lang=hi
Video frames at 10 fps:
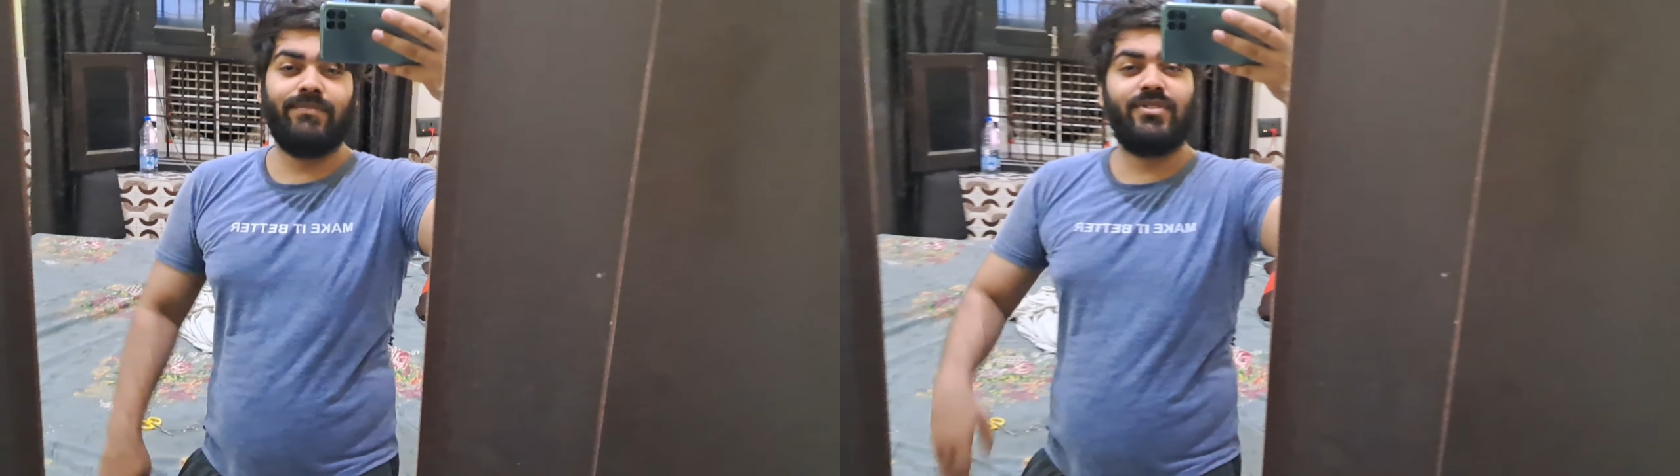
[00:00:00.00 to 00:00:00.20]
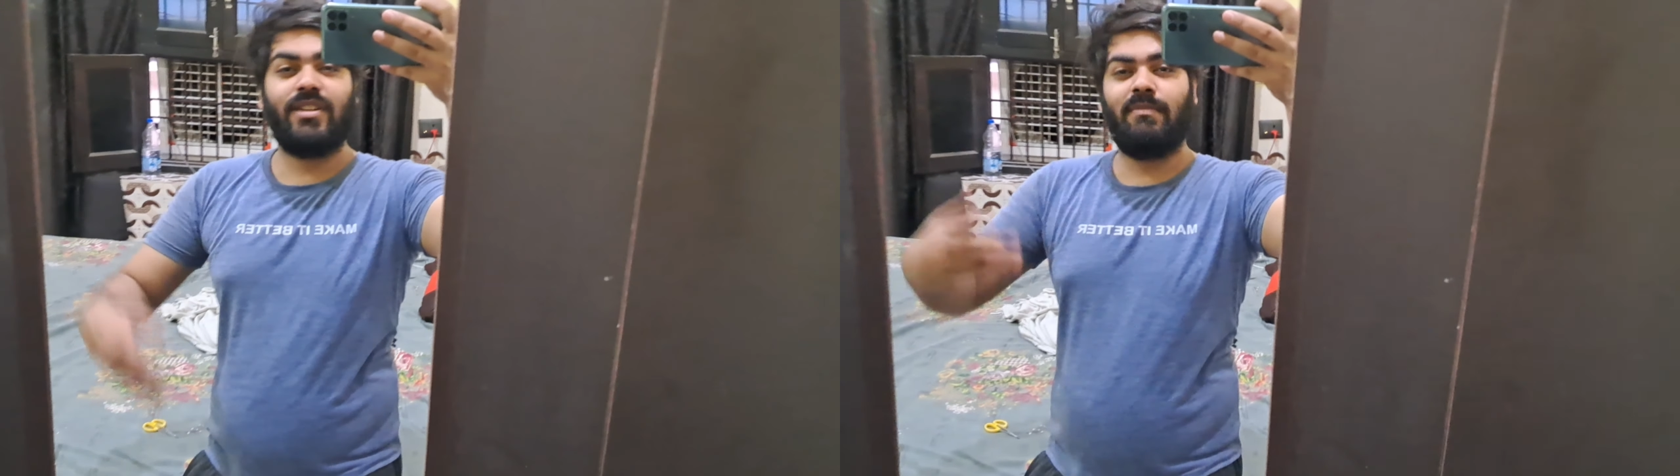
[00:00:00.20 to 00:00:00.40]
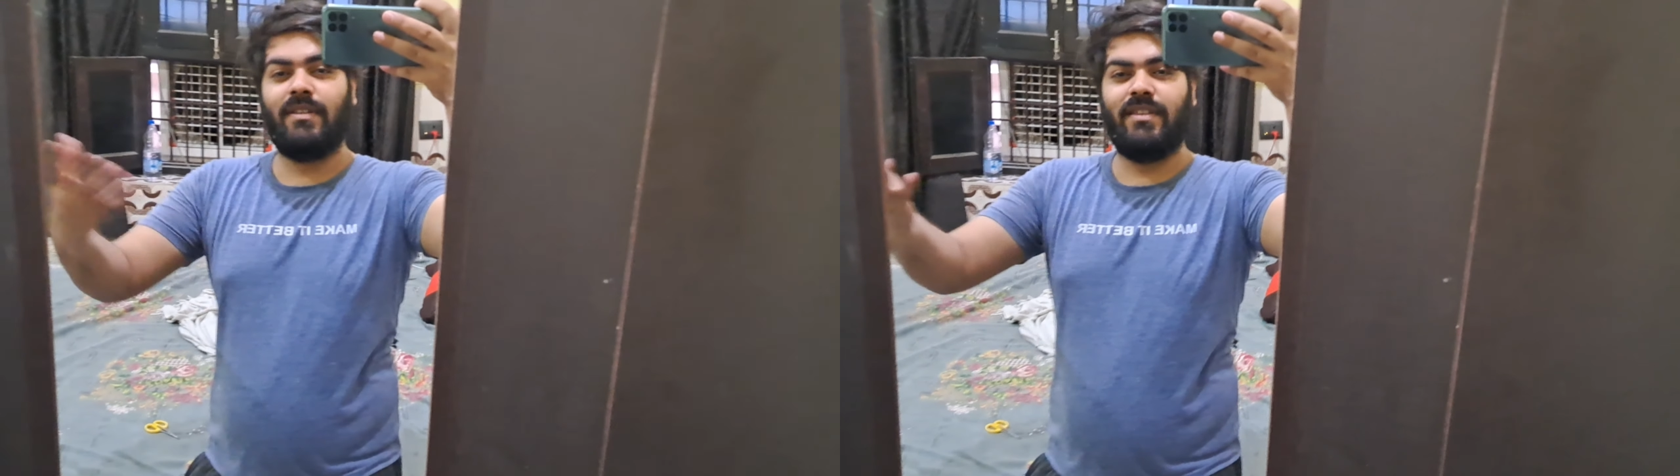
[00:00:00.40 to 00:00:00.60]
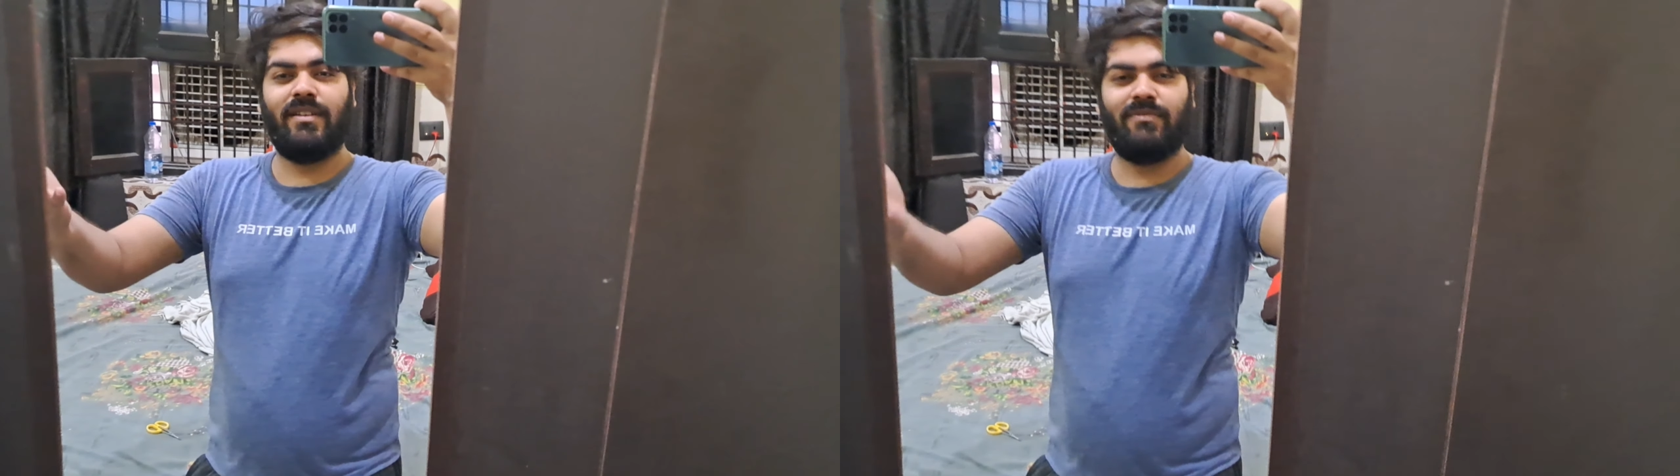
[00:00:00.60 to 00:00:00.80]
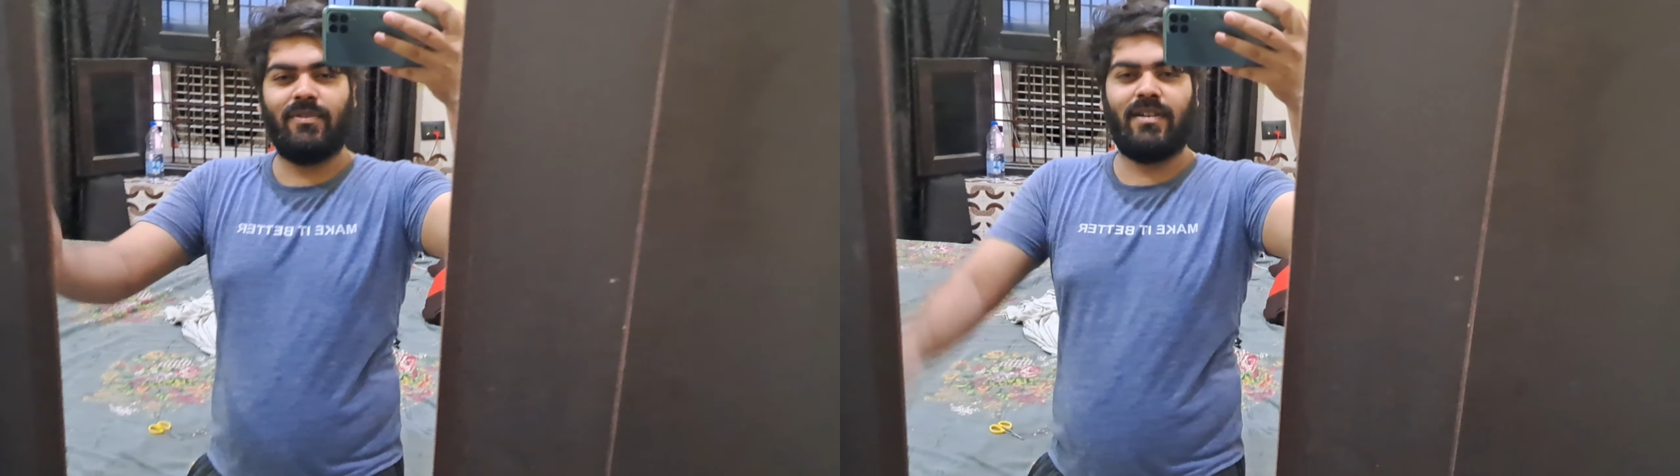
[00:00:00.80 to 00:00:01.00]
उसके बाद
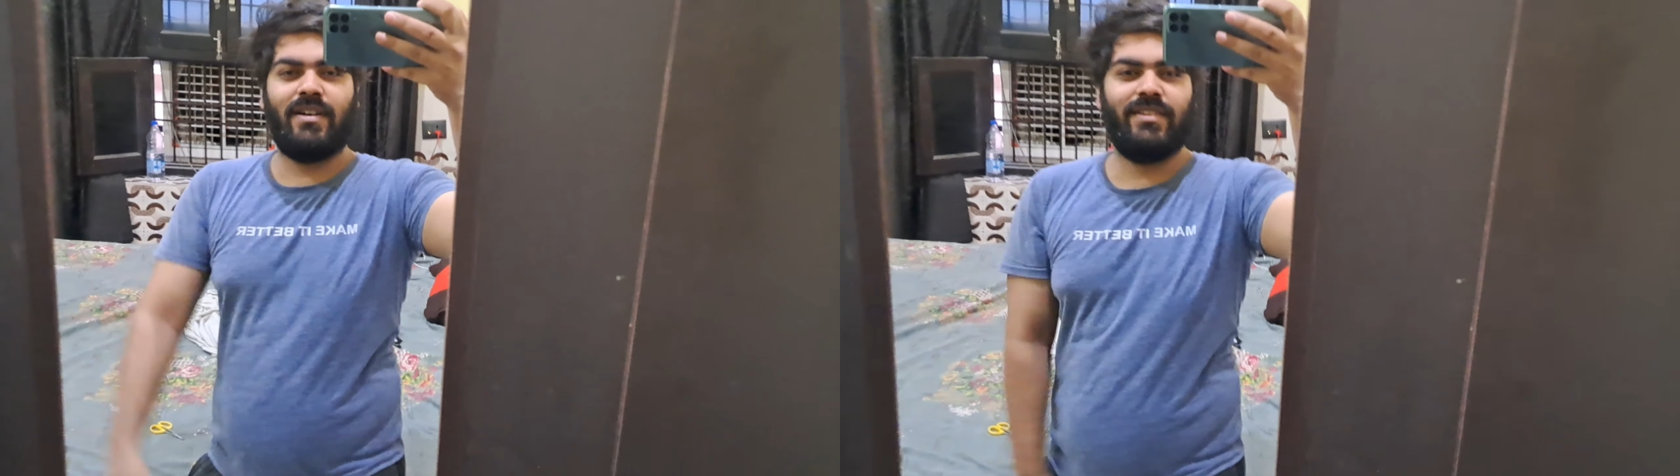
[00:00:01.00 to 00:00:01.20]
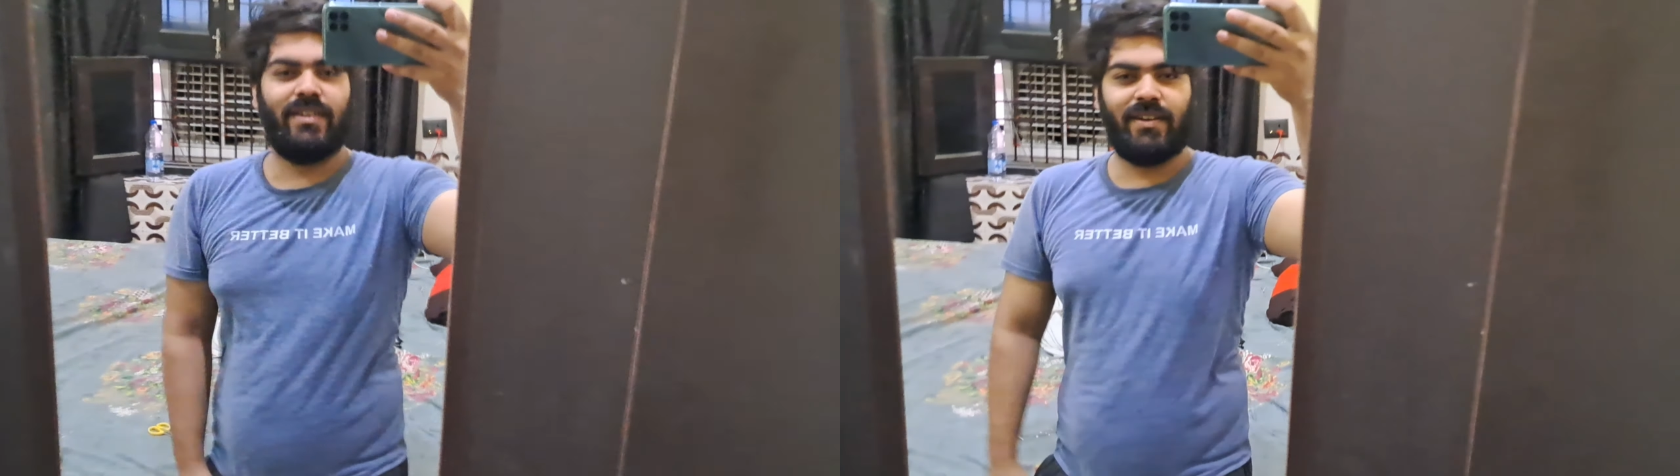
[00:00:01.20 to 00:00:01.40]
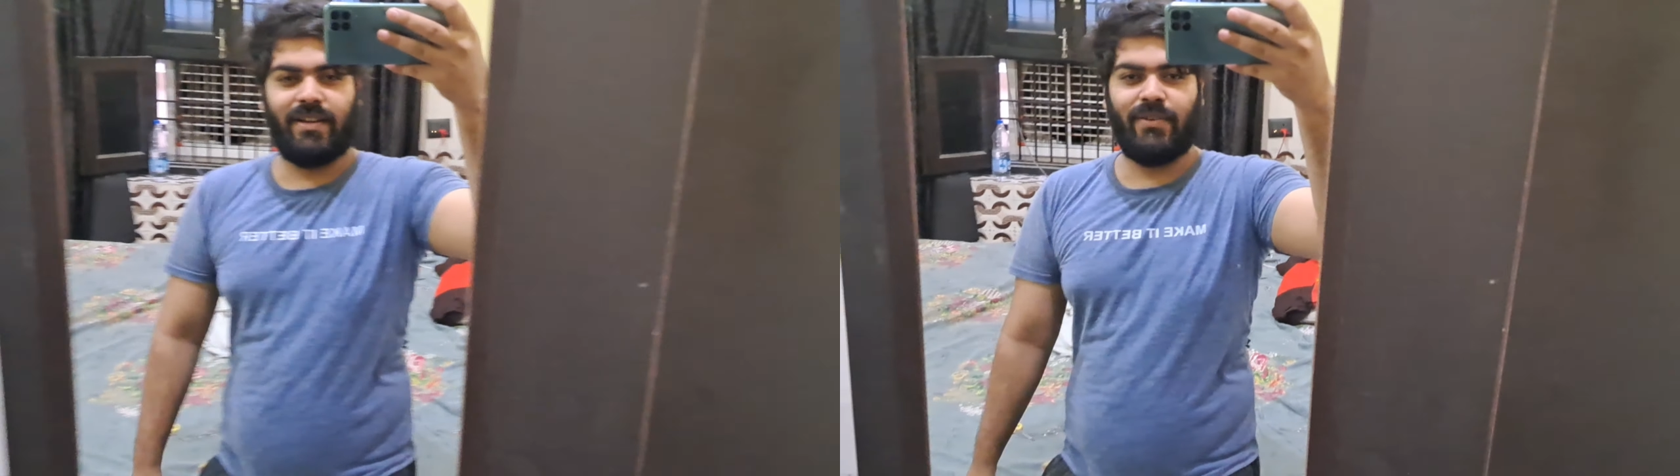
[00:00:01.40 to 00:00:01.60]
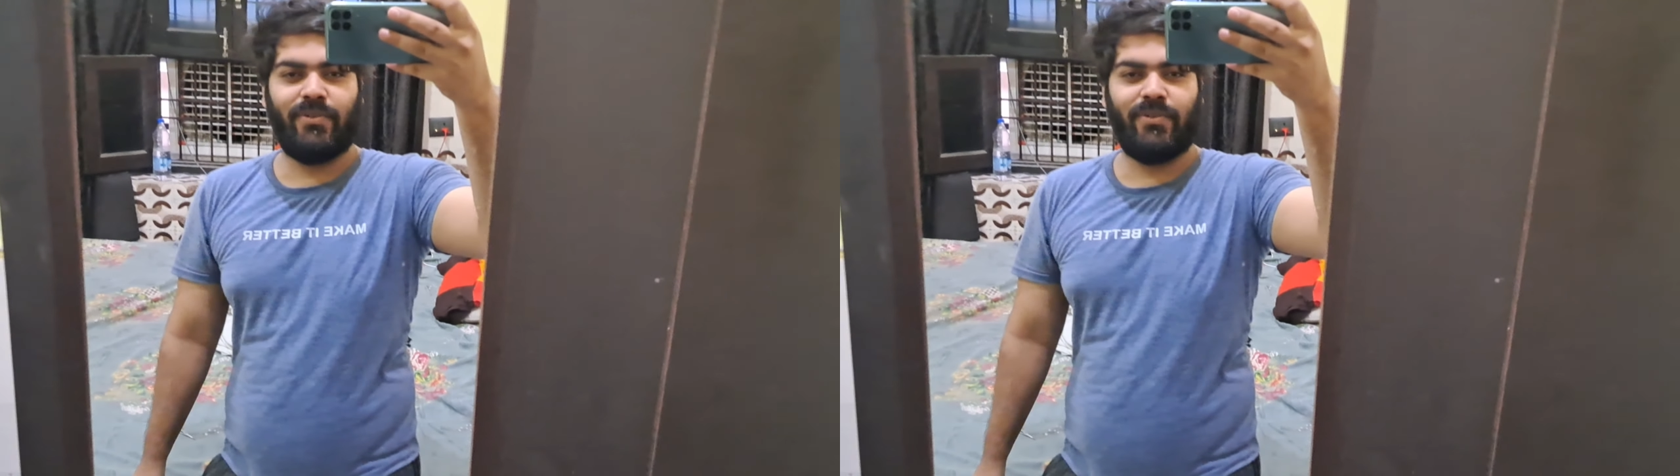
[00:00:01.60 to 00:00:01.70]
देखूँगा कहाँ जाना